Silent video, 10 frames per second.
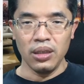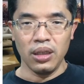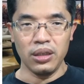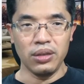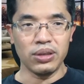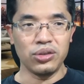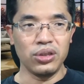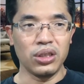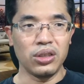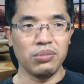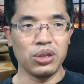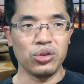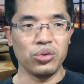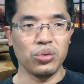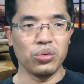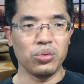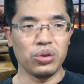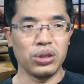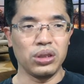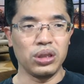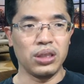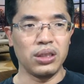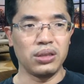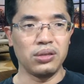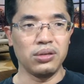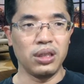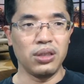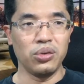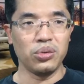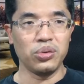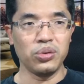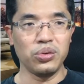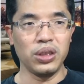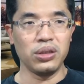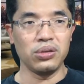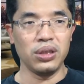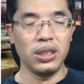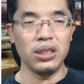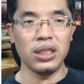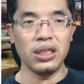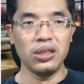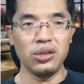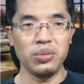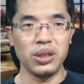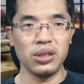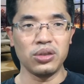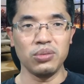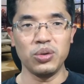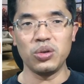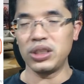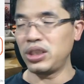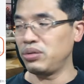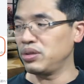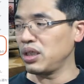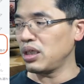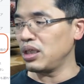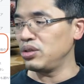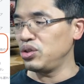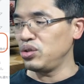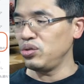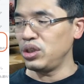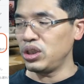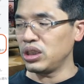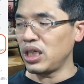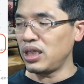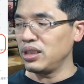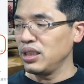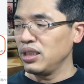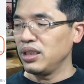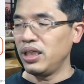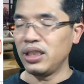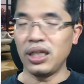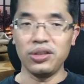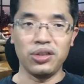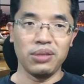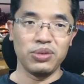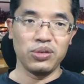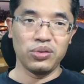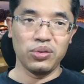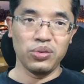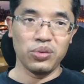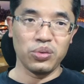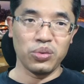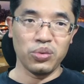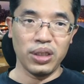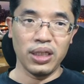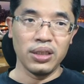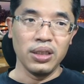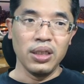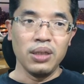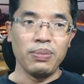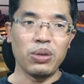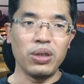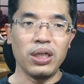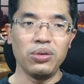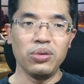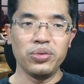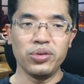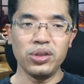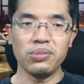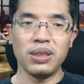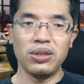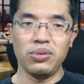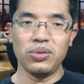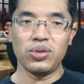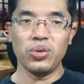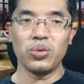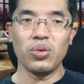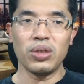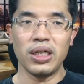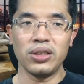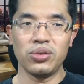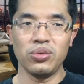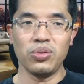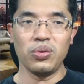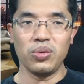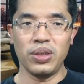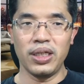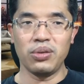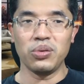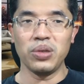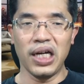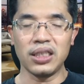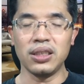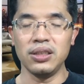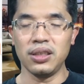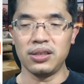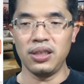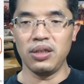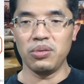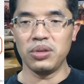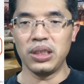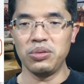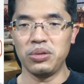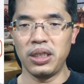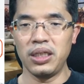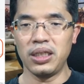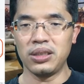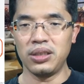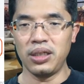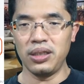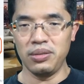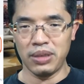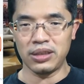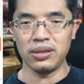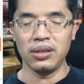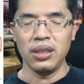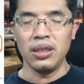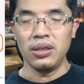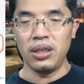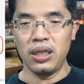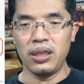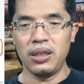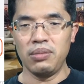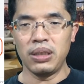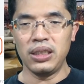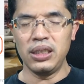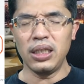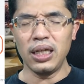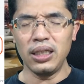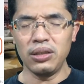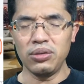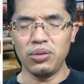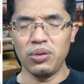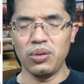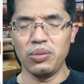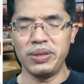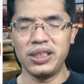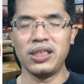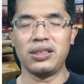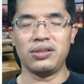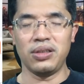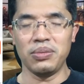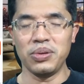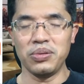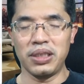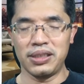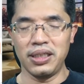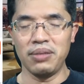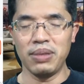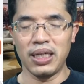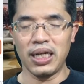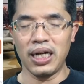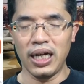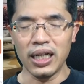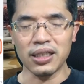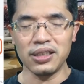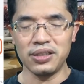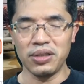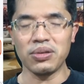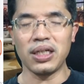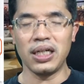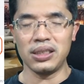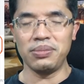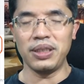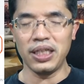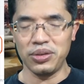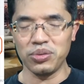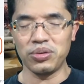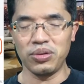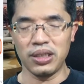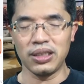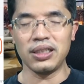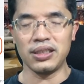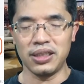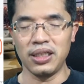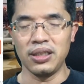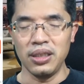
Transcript: はい。では、続いていきましょう。こちらですね。6クリック。インターネットビジネスを網羅した2日間、12時間、えー、カリキュラムということで、まあ、これ、あの、福島の商工会議所の方で、この秋にですね、行う予定になっています。で、まあ、インターネットビジネスっていうものをですね、まあ、新たにゼロから始めたいよっていう方はですね、